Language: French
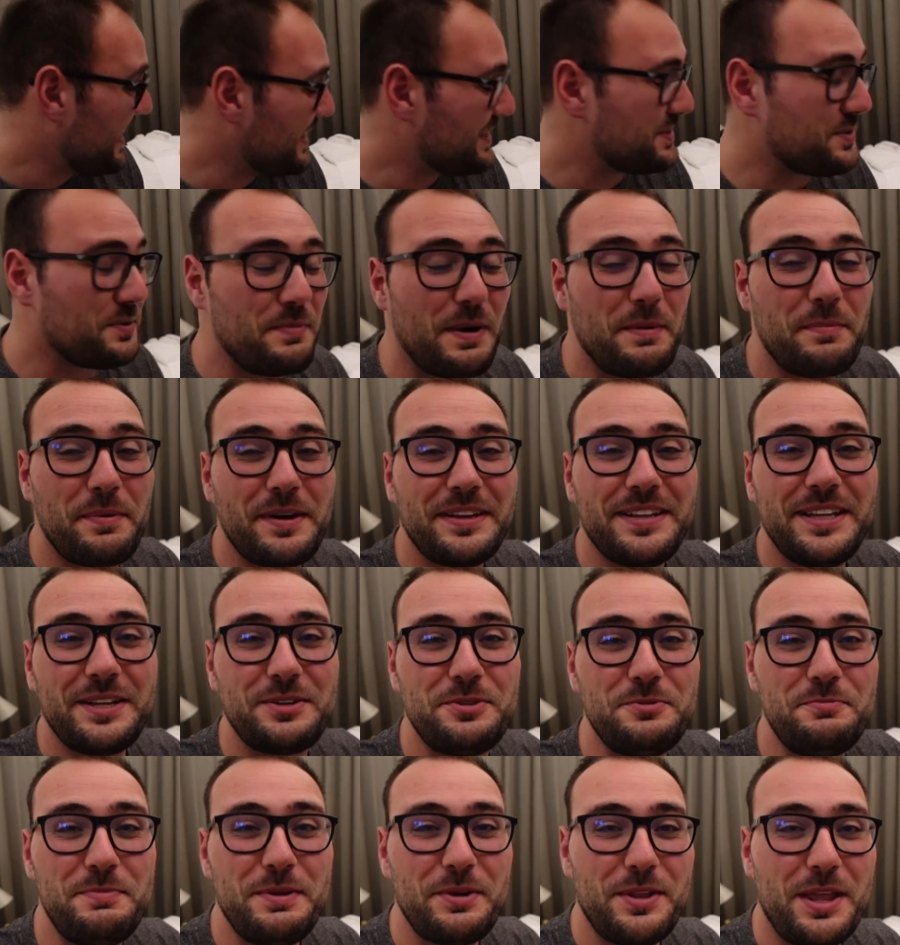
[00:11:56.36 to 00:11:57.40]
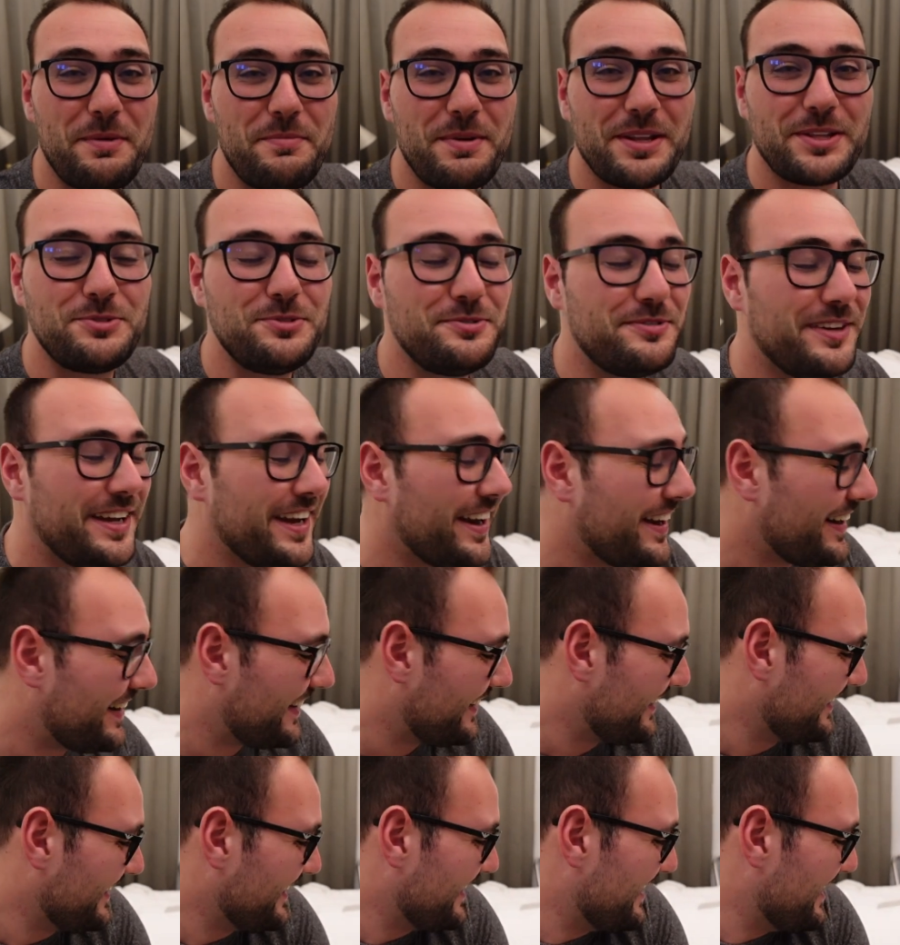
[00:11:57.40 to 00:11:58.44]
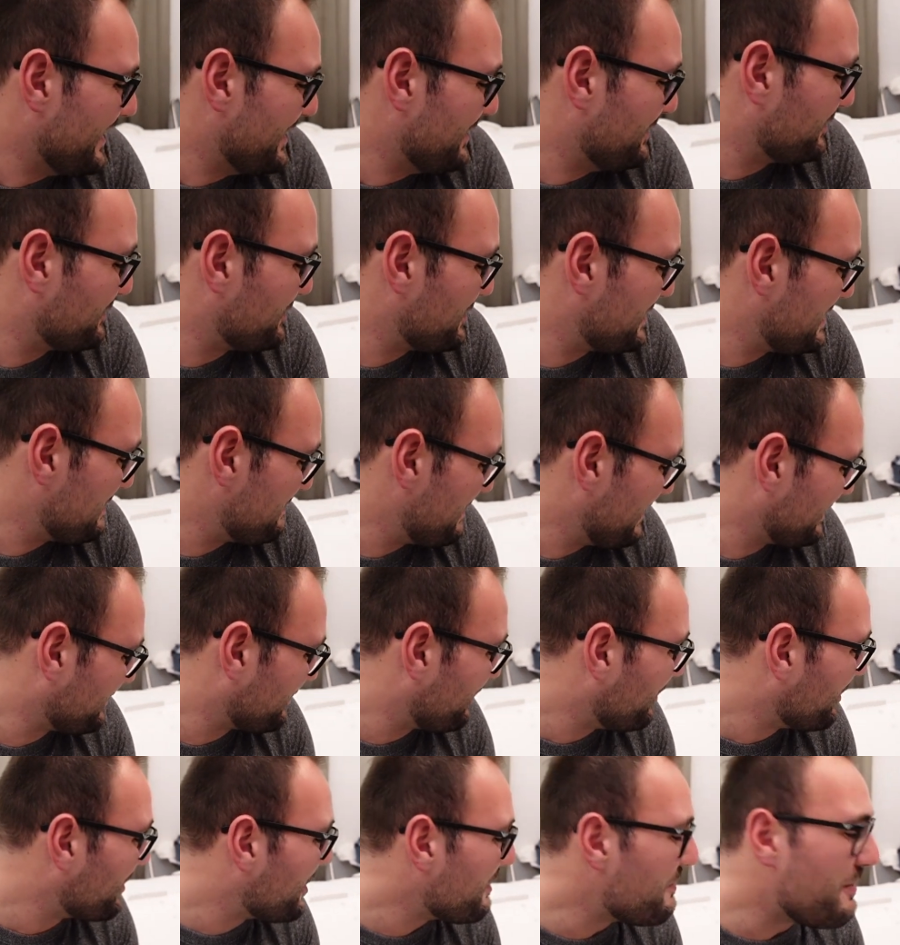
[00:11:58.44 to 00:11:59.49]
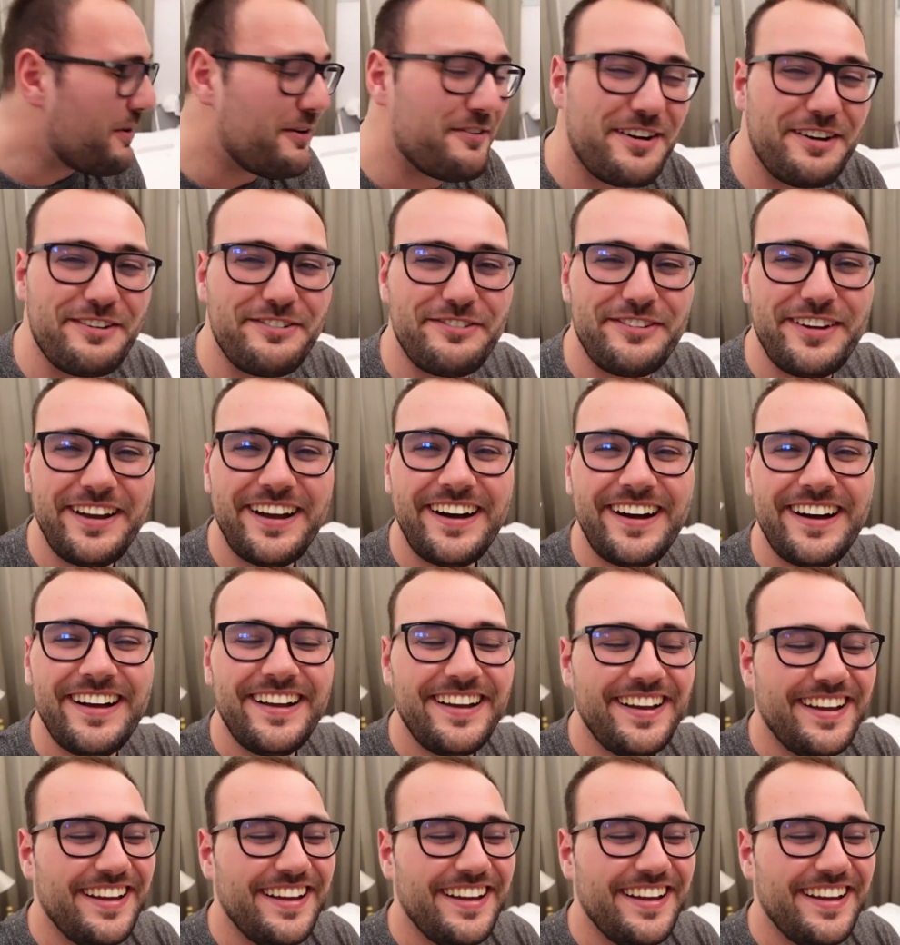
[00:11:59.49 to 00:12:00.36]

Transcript: elles sont pas prédécoupées, on n'a pas de couvert. Donc je sais pas trop comment on va faire.